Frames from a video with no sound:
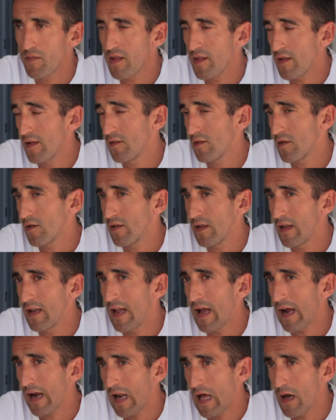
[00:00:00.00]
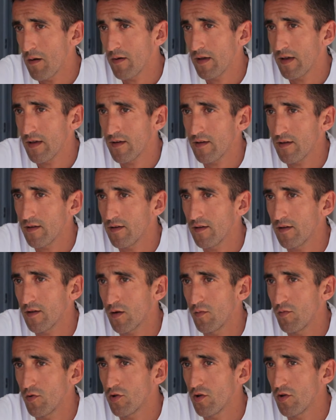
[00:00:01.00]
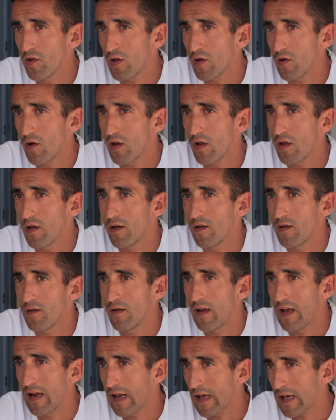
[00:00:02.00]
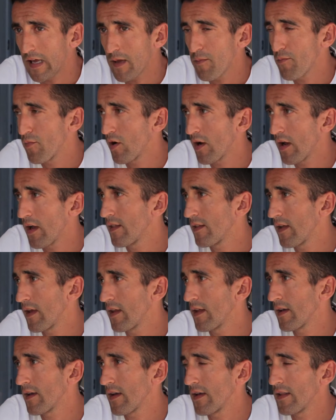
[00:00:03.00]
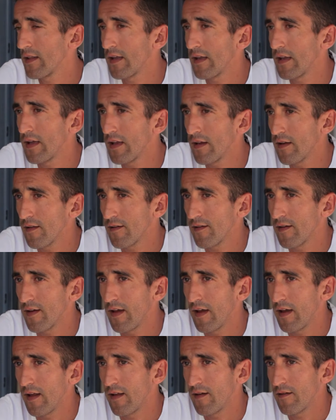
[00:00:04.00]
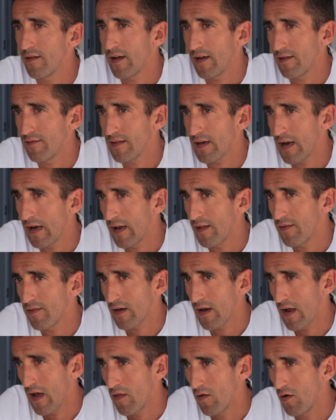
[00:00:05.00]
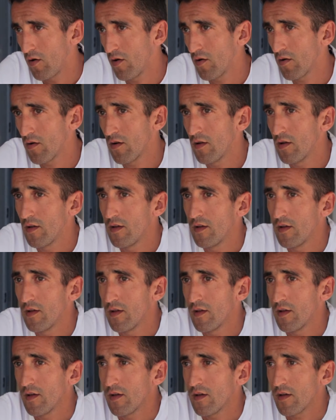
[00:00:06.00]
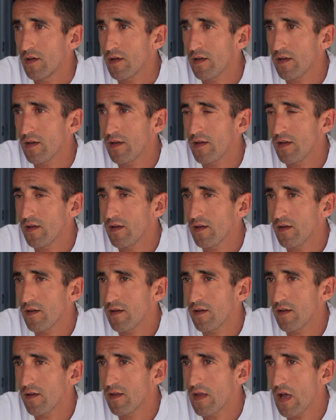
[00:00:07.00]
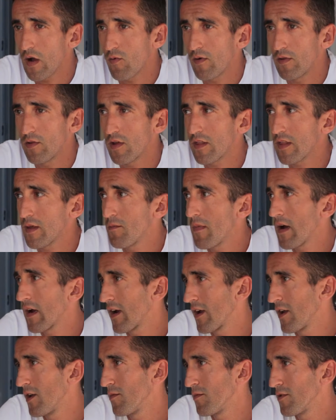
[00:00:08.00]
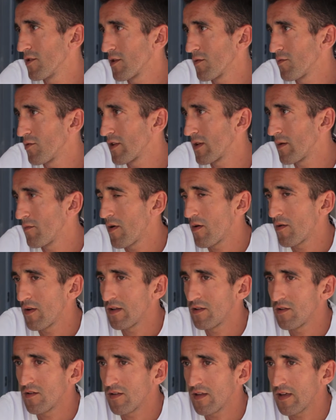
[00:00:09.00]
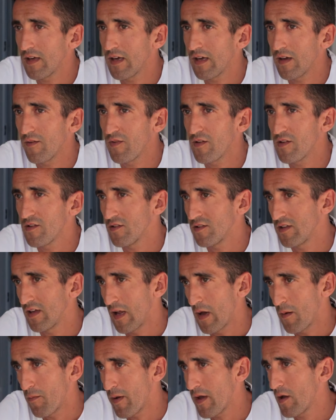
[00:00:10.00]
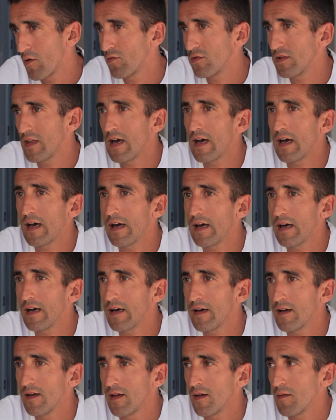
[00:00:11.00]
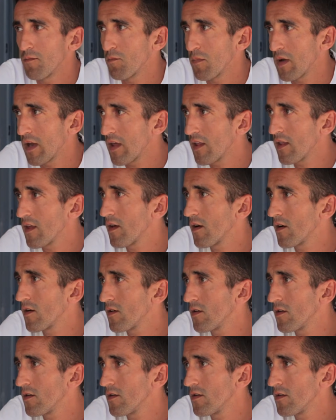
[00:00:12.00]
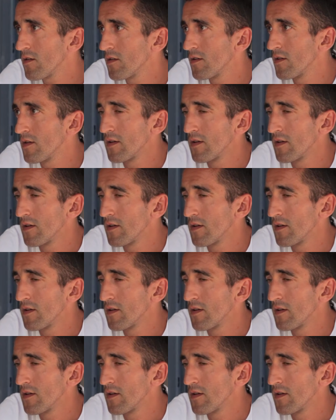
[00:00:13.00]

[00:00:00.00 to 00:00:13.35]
mí, dentro de la clave, eh, como yo digo, eh, el, equipo que tienes que tener eh, entra el entrenador y ya cuando hace más kilómetros, pues estamos hablando de fisioterapeuta, médico